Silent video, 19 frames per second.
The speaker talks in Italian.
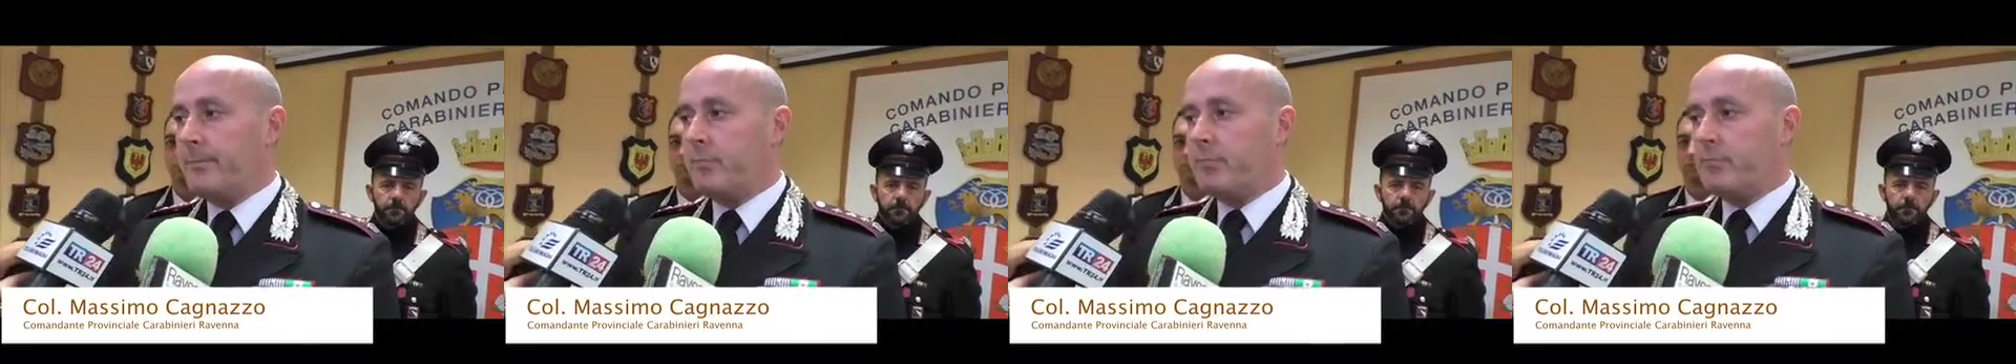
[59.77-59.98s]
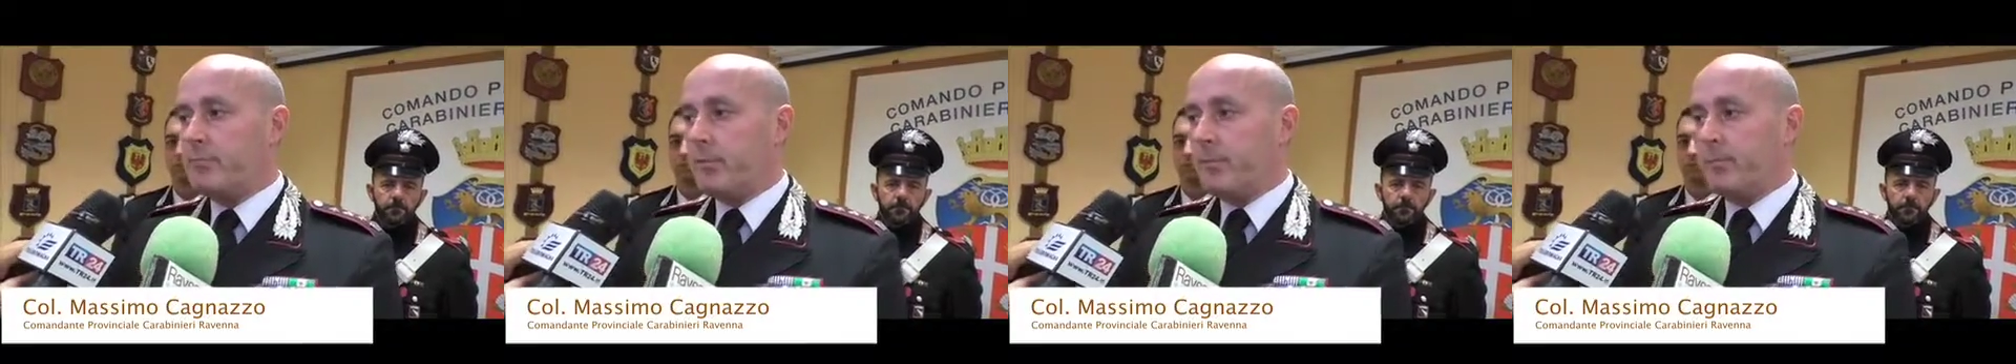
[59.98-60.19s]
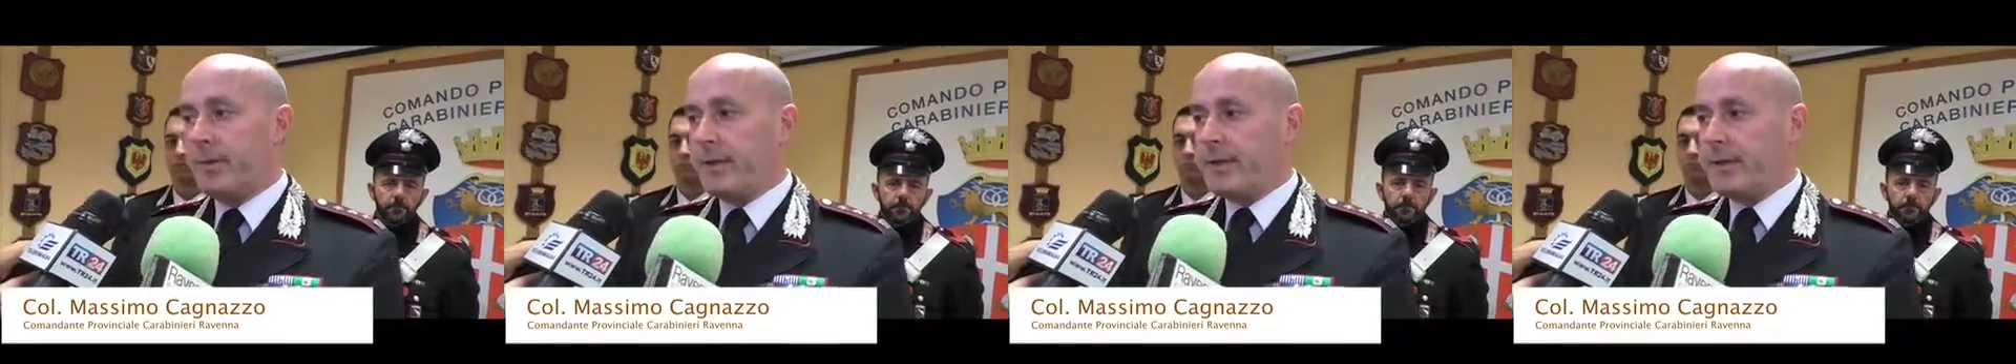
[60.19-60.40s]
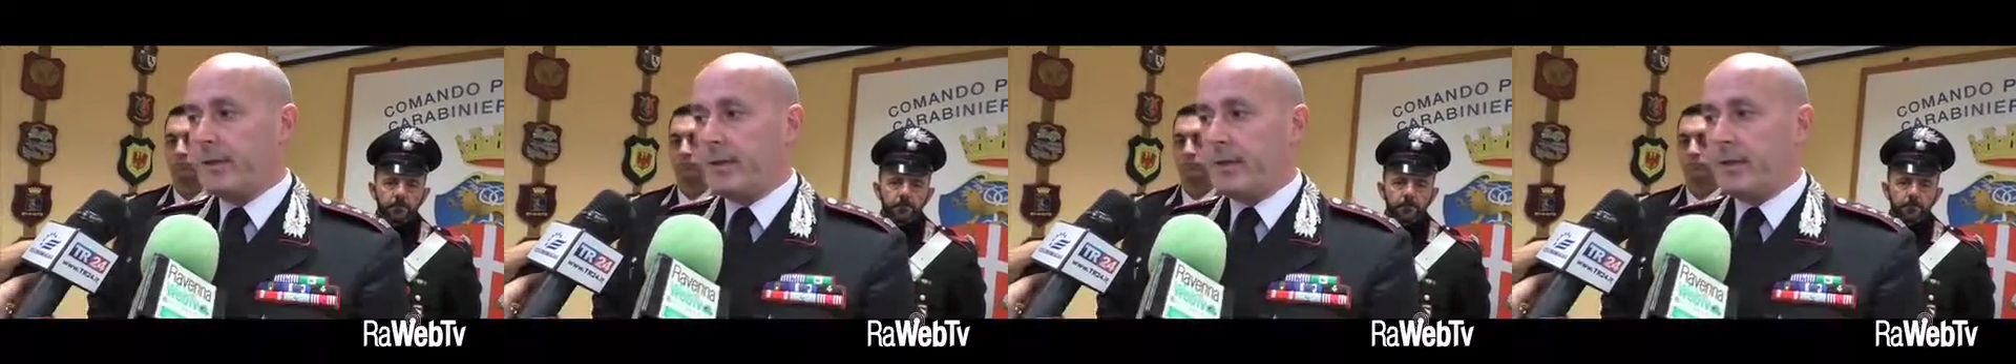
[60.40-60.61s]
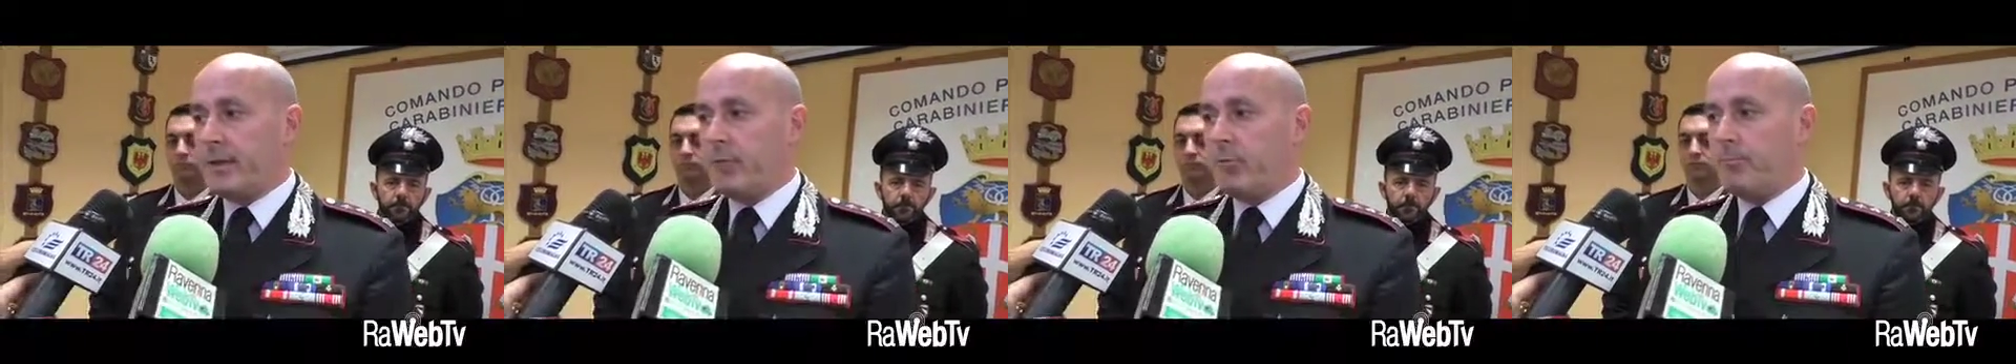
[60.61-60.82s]

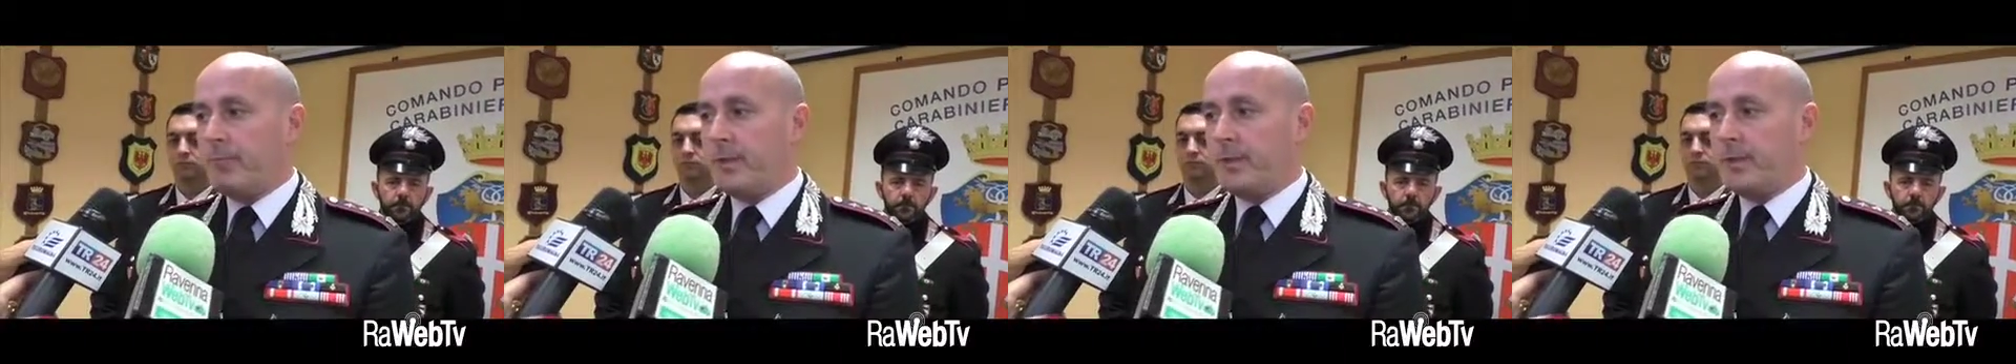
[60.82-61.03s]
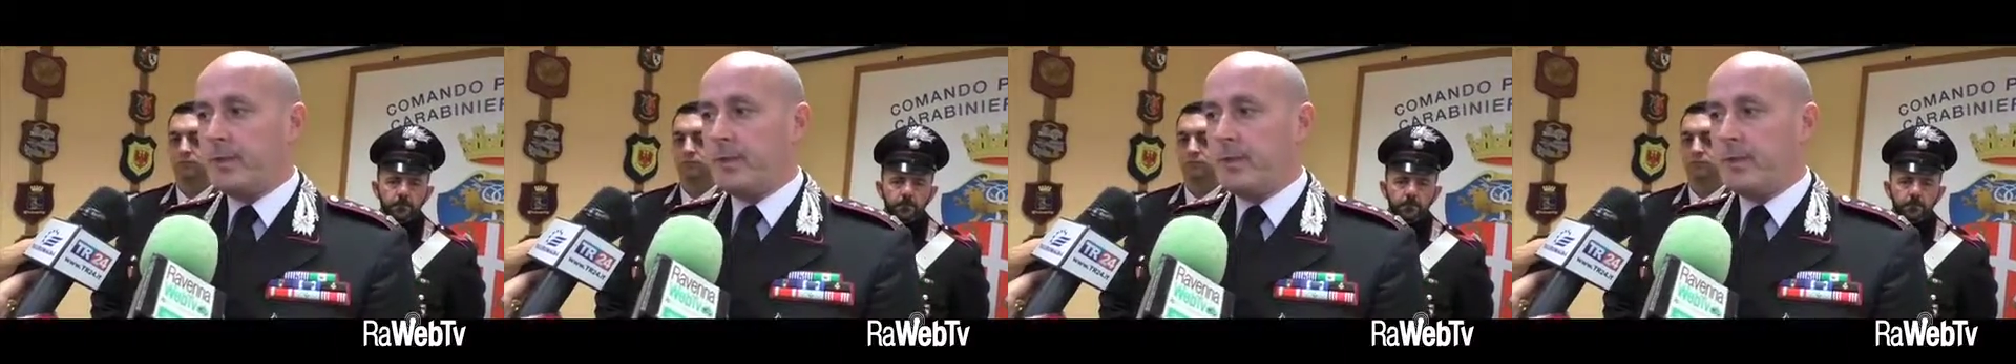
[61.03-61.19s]
puntualmente le compagnie